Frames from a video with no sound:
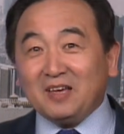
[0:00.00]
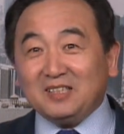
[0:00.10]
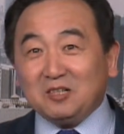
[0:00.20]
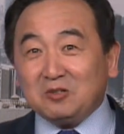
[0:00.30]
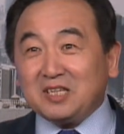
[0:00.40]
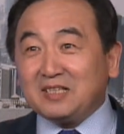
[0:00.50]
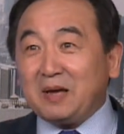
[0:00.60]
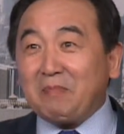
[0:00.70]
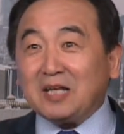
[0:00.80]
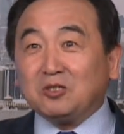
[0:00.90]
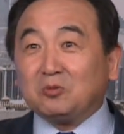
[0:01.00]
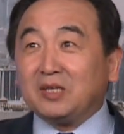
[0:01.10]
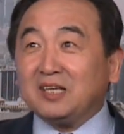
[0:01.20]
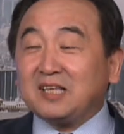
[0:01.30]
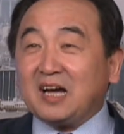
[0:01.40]
结果现在把酒
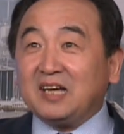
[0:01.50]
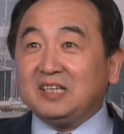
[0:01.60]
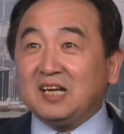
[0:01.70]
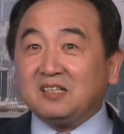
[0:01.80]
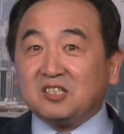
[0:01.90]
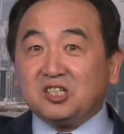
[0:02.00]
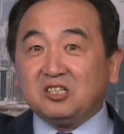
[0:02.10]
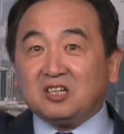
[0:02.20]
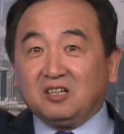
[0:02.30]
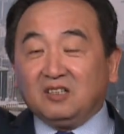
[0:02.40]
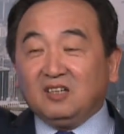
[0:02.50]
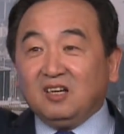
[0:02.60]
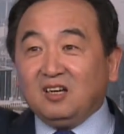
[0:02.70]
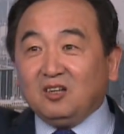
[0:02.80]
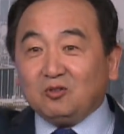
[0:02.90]
店大概淹了十层，
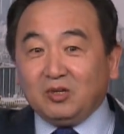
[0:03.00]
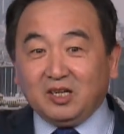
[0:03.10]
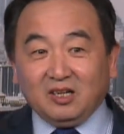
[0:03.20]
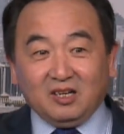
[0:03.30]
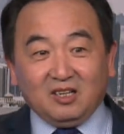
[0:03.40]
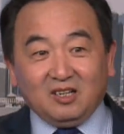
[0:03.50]
所以